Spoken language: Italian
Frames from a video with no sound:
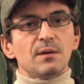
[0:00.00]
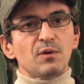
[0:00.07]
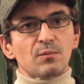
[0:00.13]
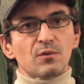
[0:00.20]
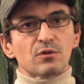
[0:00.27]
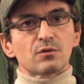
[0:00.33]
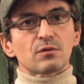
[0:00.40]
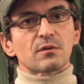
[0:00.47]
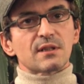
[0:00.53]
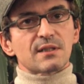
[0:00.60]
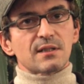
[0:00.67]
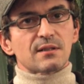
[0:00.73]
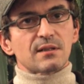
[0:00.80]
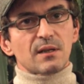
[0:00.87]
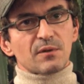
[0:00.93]
Quindi un mondo non
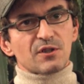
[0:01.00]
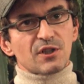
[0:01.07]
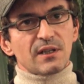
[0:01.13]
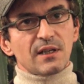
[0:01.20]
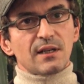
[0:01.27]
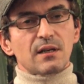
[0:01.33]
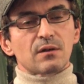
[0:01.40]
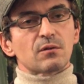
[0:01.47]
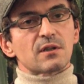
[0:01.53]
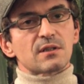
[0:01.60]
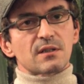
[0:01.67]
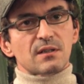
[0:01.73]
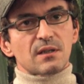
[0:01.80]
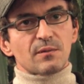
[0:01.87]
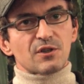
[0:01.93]
esiste la magia nera, non
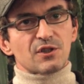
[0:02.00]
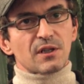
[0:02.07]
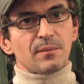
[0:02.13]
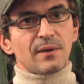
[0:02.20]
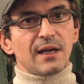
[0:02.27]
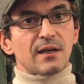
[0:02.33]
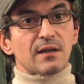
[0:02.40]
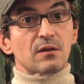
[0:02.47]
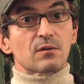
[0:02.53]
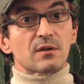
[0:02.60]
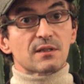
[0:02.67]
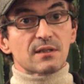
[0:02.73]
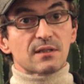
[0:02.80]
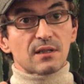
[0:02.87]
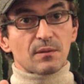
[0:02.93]
esiste la magia bianca, non
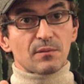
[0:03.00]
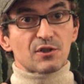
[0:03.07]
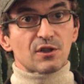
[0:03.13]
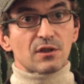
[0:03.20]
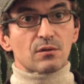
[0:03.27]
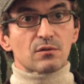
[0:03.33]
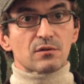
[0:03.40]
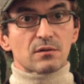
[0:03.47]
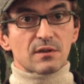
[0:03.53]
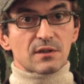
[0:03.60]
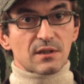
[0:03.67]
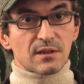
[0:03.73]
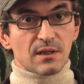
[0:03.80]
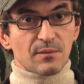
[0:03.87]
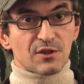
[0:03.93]
esiste la magia rossa, non
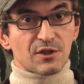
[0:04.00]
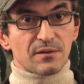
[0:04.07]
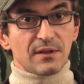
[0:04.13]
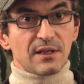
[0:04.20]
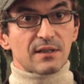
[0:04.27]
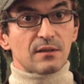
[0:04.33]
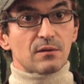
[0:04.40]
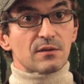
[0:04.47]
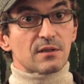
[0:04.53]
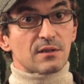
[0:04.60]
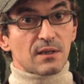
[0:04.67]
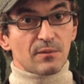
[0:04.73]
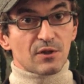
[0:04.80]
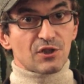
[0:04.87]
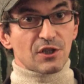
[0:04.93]
esiste la magia verde, non esiste
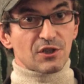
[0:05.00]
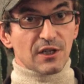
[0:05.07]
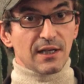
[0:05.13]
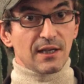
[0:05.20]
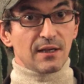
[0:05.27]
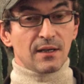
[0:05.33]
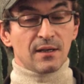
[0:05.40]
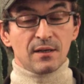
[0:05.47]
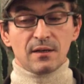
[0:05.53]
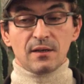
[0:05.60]
la magia gialla.